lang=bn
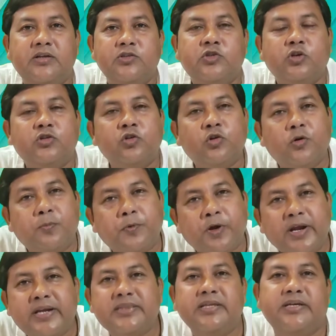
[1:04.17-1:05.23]
যত
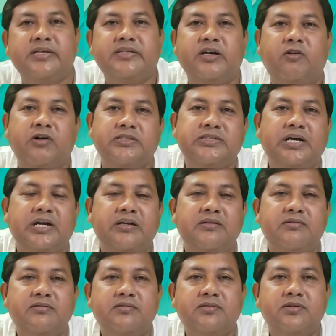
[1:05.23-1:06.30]
ওপরের দিকে যাওয়া যায়
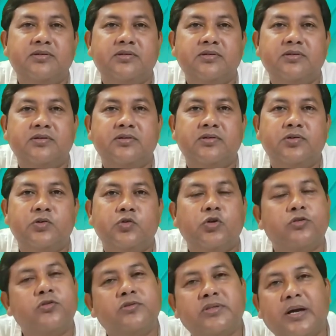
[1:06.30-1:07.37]

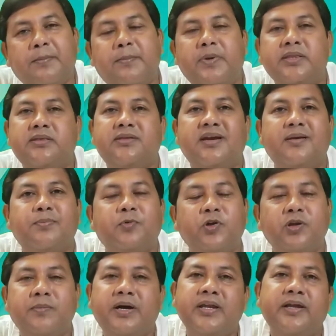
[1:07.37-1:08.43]
তত তাপমাত্রার
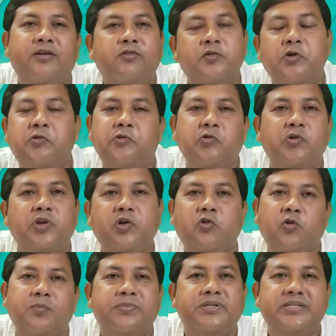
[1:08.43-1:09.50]
পরিমাণ একটু একটু করে
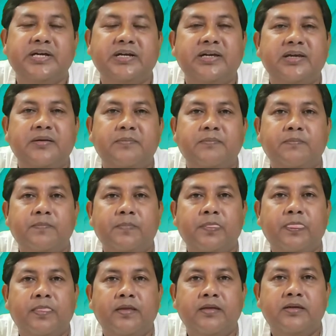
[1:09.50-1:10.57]
কমতে থাকে
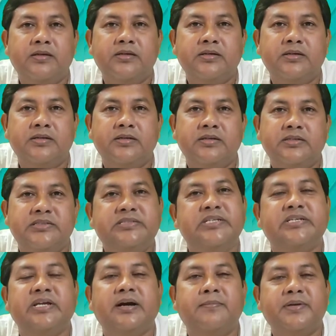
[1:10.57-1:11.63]

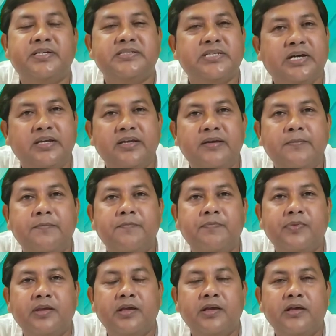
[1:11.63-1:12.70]
যেটা আমরা জানি
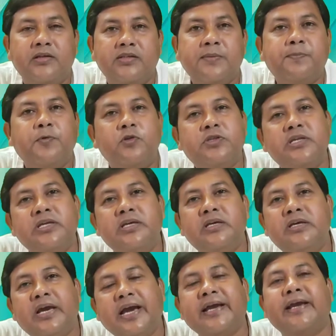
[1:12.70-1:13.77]
যে প্রতি
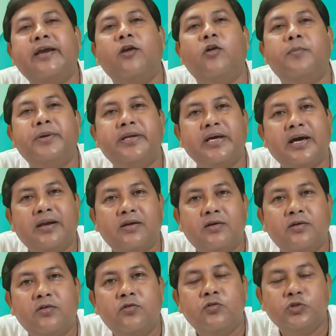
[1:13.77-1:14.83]
এক কিলোমিটার
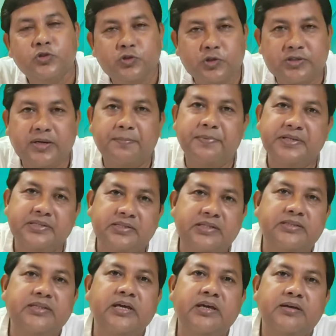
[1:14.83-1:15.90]
উচ্চতা
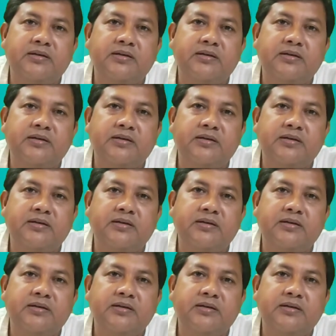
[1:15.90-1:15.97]
বৃদ্ধিতে